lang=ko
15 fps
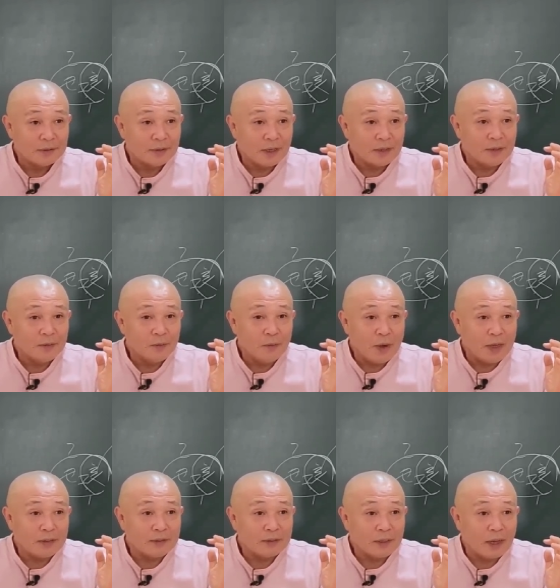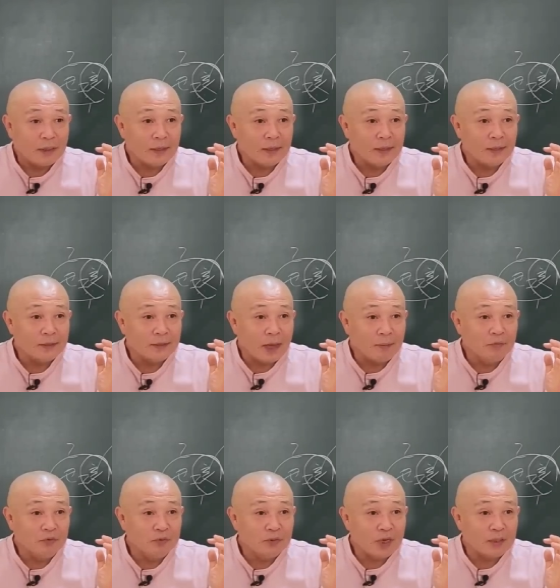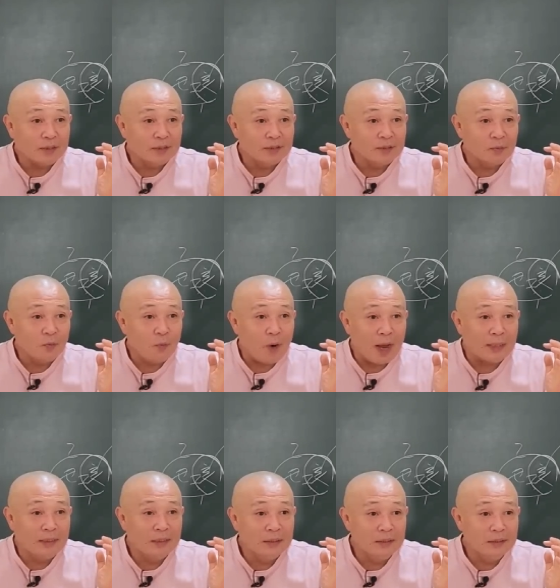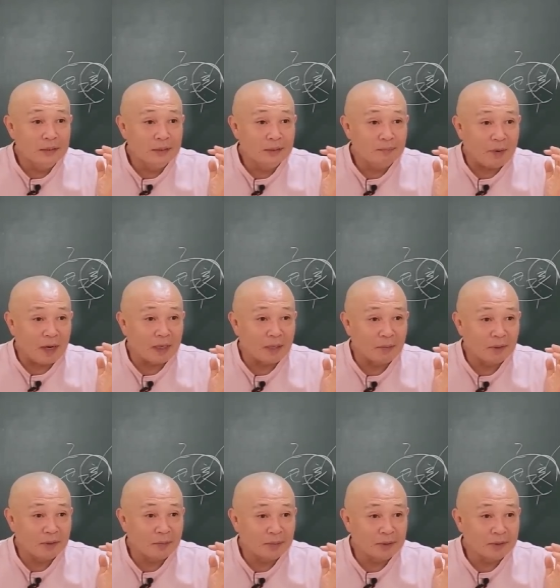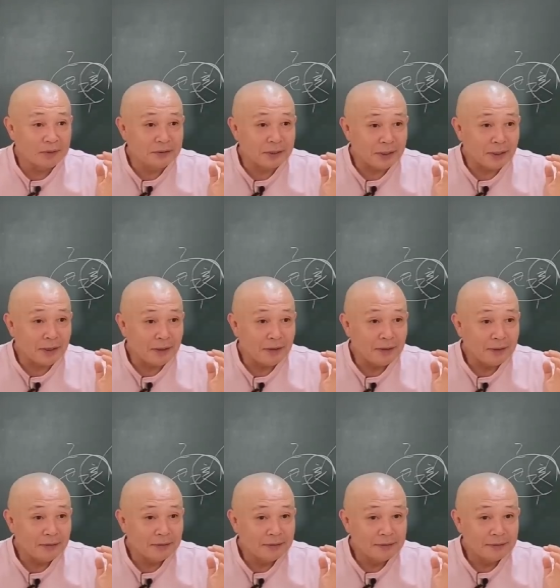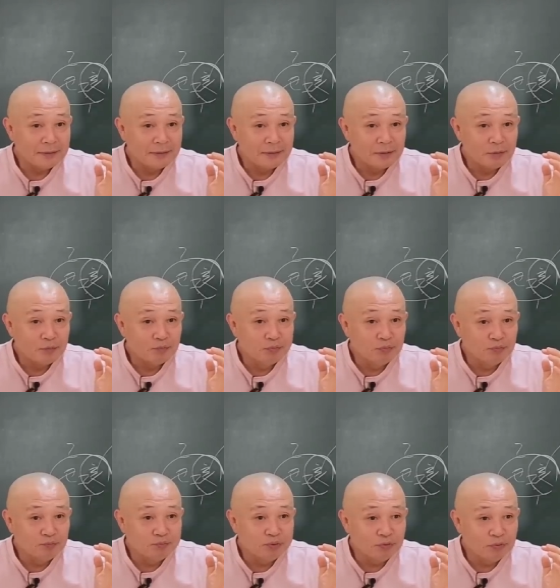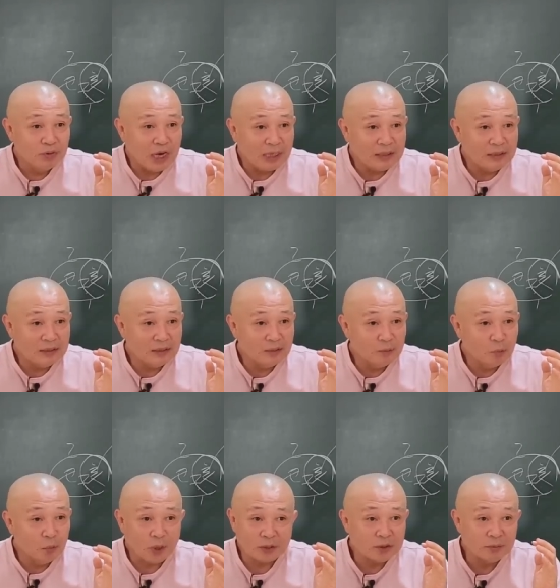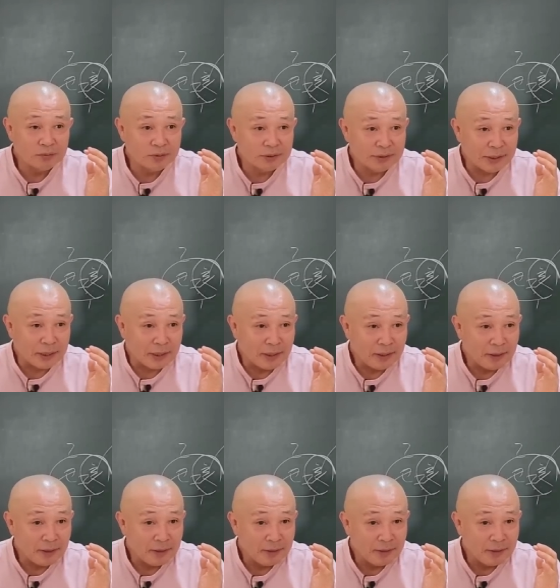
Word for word: 나를, 나의 나뭇가지를 완전히 발가벗겨버린 거잖아. 북풍 한설 몰아쳐본 거잖아.